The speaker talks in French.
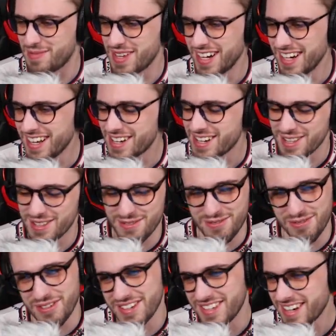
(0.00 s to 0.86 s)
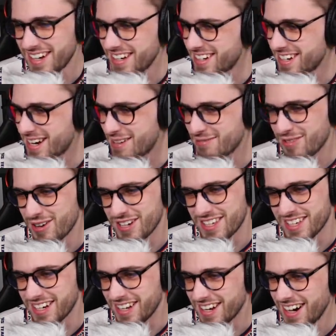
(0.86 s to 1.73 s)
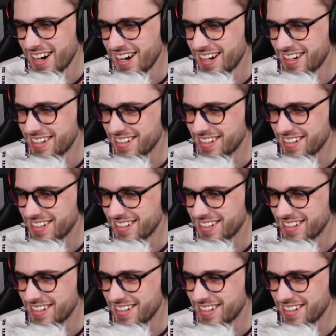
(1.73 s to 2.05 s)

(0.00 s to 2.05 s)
bien la chatte du rouquin Tu l'invoques elle est là